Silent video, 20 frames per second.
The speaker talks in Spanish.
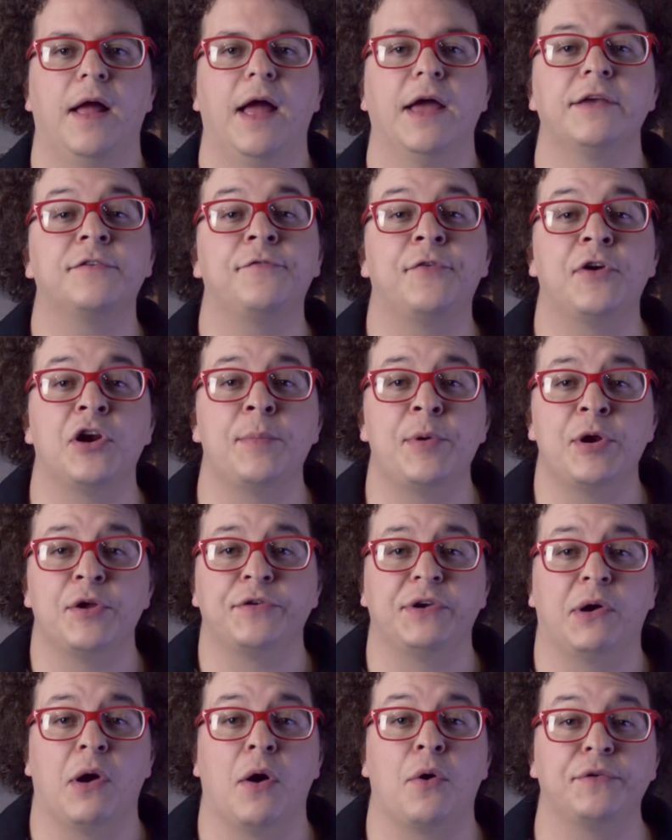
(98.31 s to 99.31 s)
Es un fenómeno
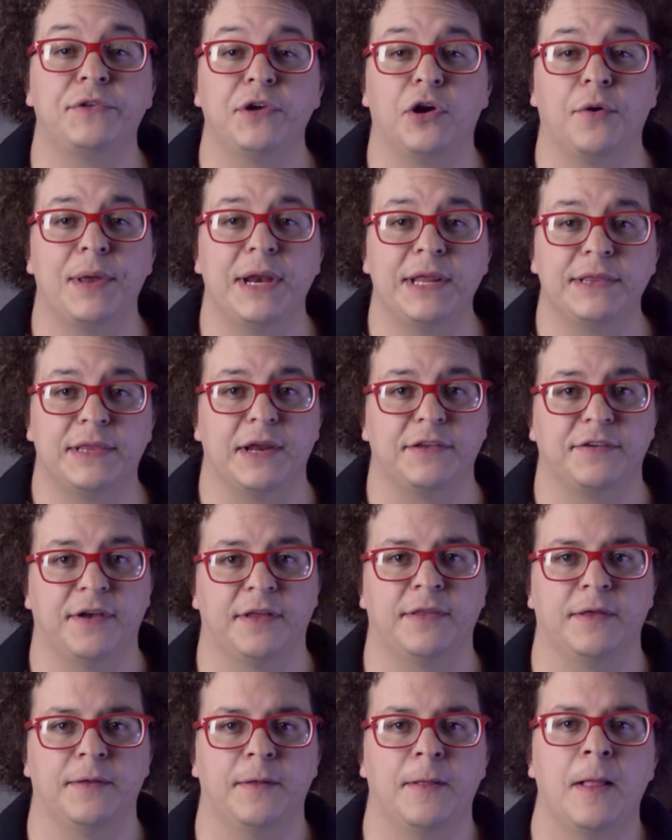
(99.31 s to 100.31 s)
psicoacústico bien
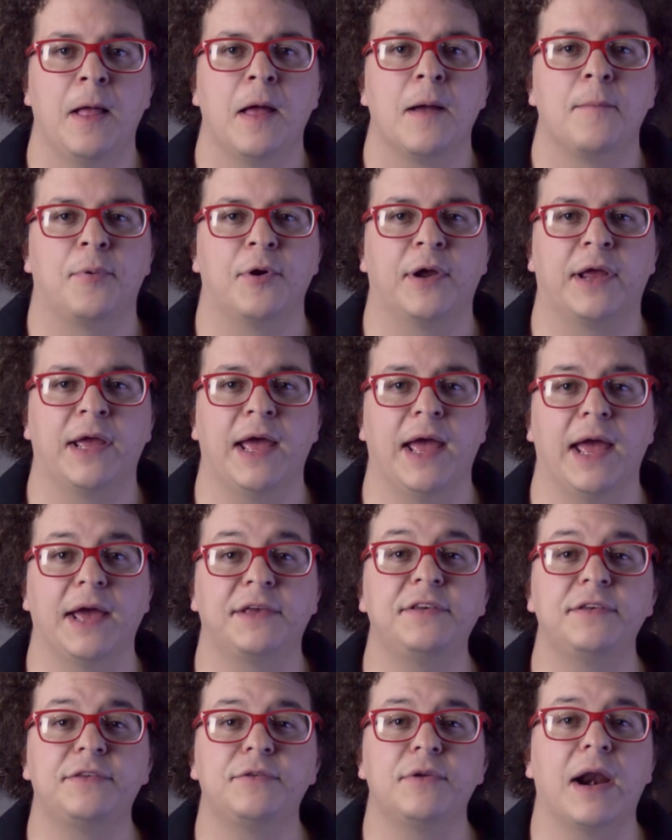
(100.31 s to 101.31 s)
interesante, porque
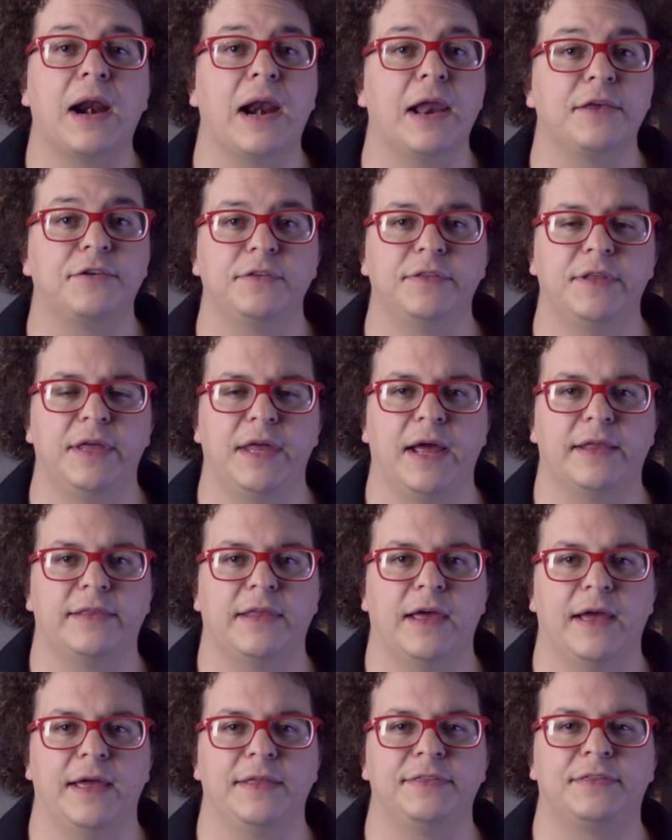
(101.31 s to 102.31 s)
existe una relación
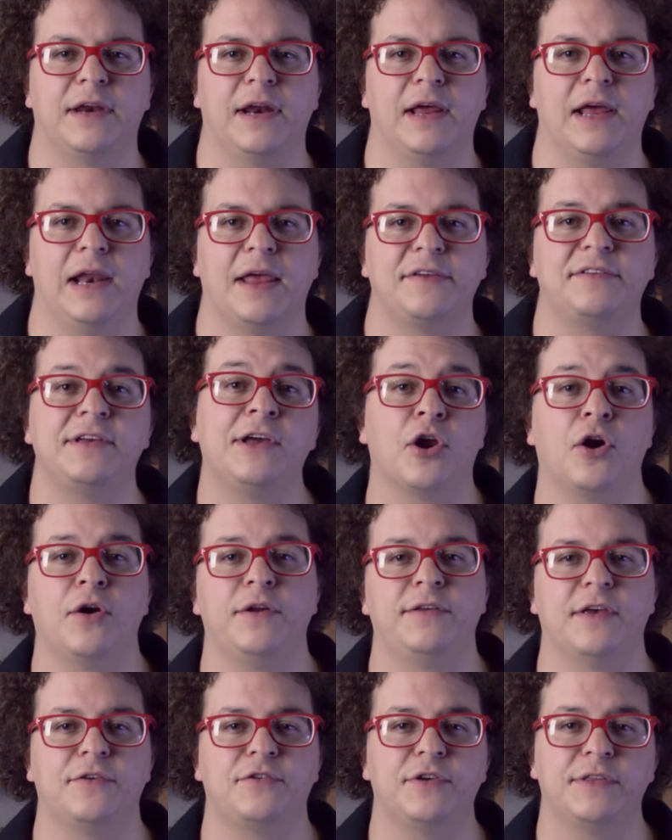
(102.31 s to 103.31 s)
directa entre la
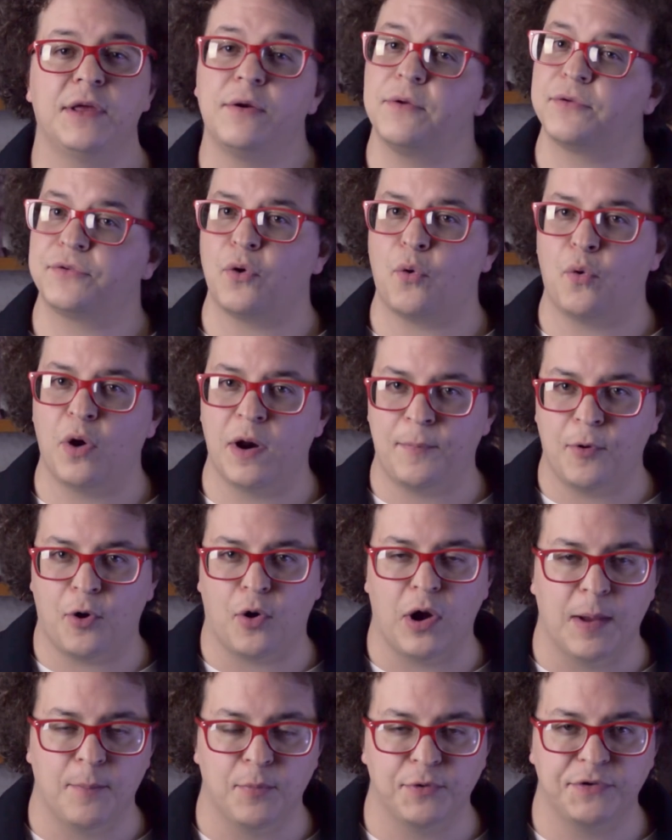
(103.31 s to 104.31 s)
sincronización de nuestro cuerpo
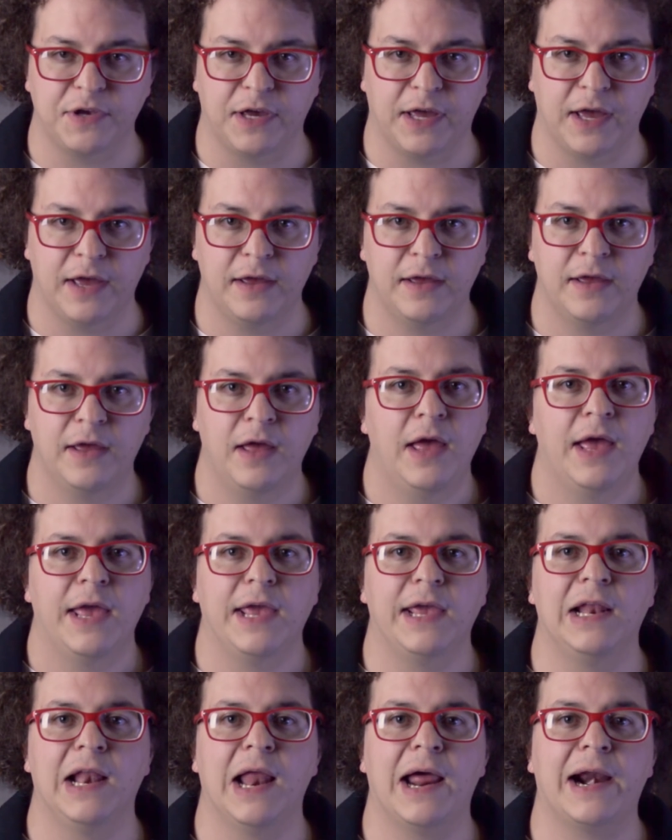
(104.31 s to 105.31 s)
con la música
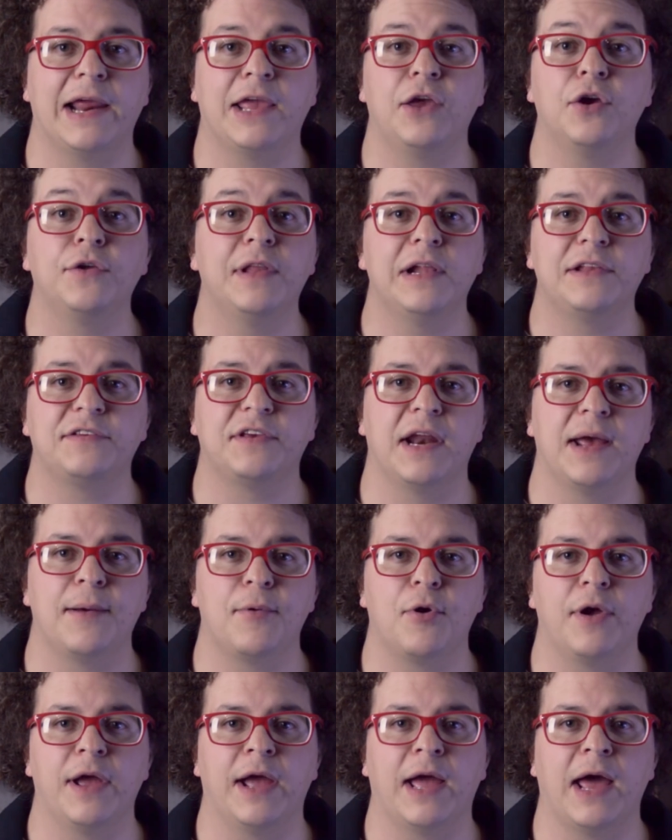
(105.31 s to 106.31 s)
y la región del
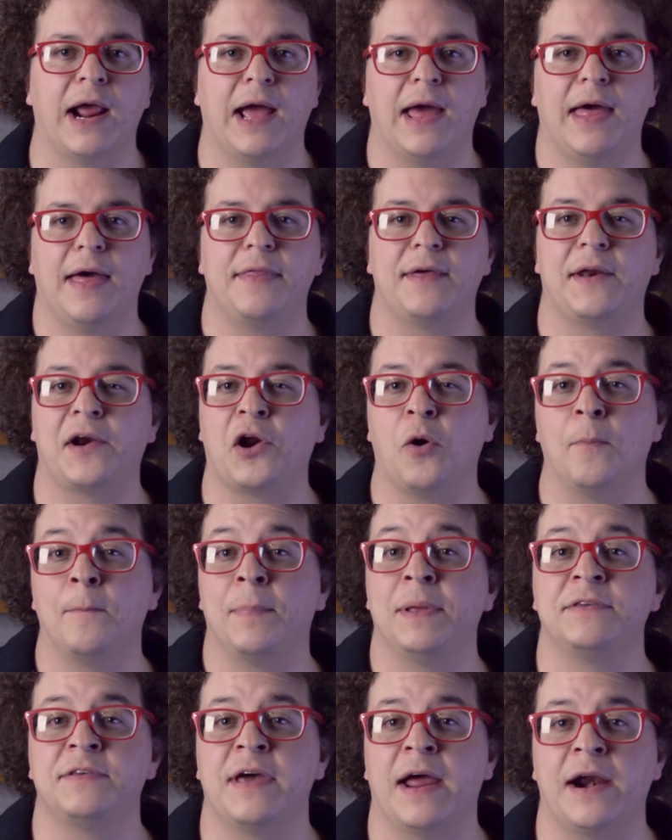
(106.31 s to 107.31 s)
cerebro encargada de
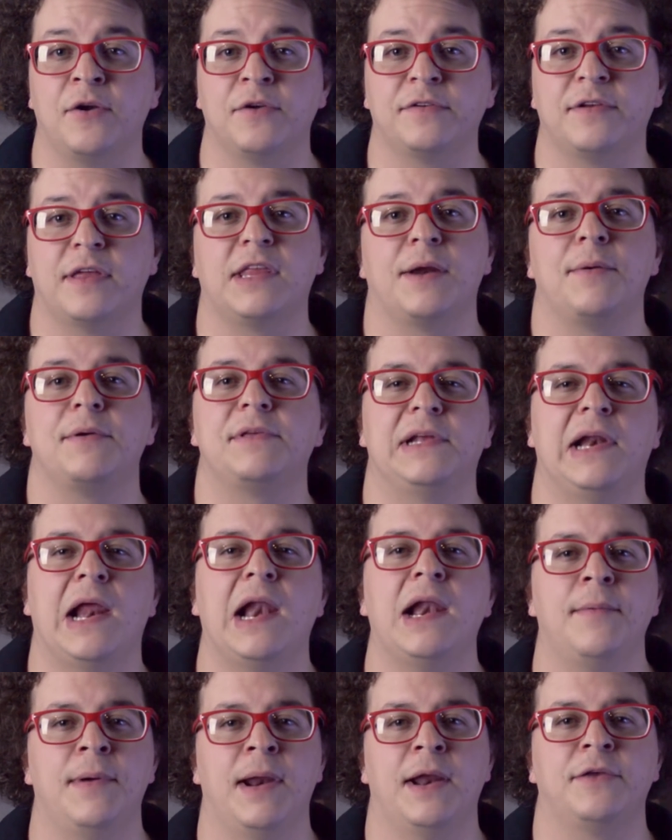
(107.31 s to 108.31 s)
recompensarnos a través de la
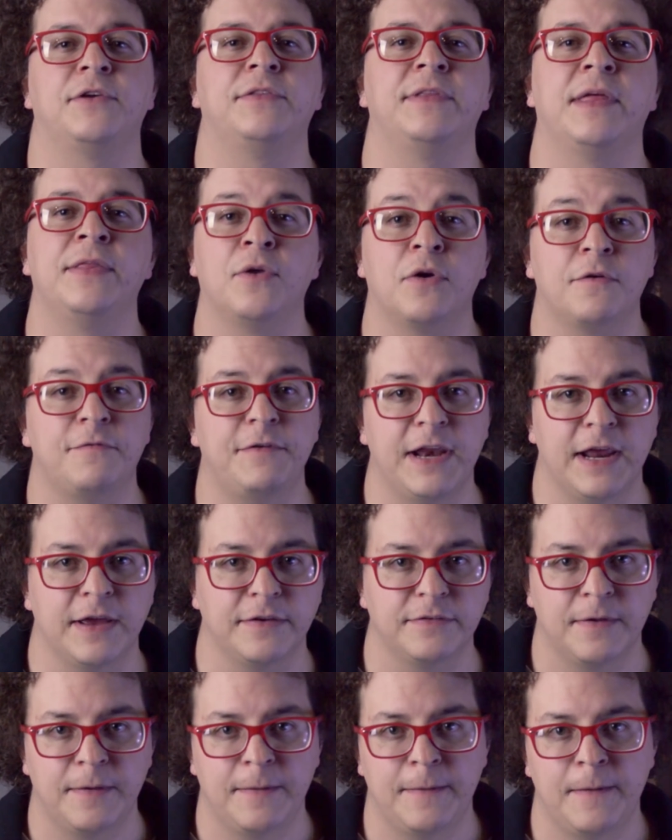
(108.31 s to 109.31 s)
liberación de
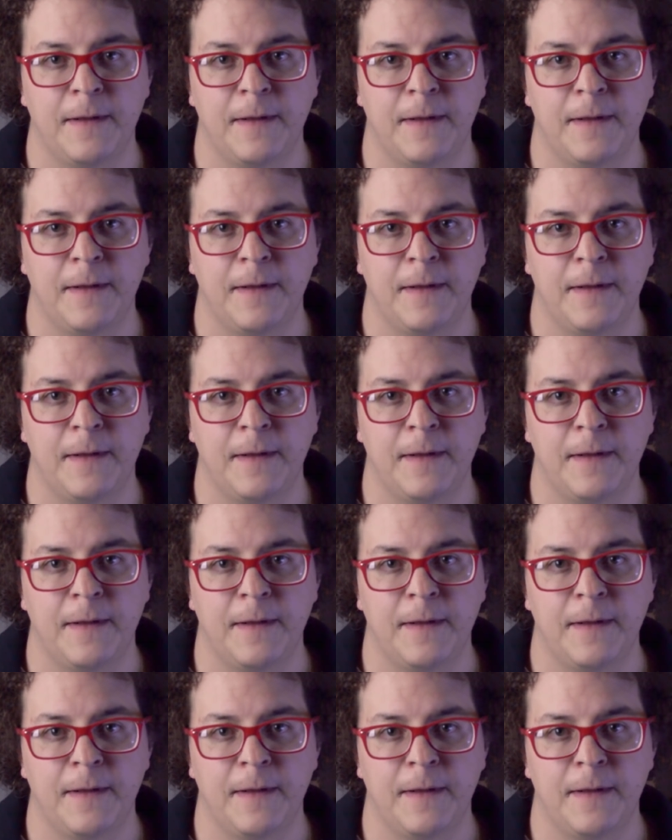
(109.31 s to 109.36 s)
endorfinas.